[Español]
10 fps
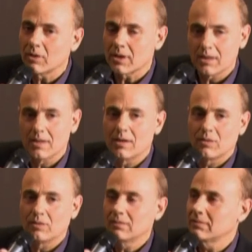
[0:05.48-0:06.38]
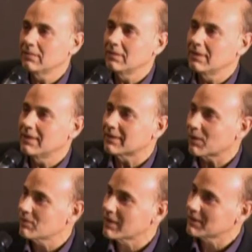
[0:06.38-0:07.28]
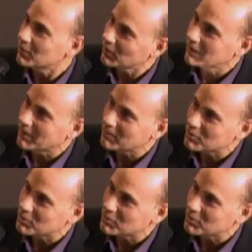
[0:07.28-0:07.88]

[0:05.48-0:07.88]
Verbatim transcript: y que quiero eh, estar un ratito con David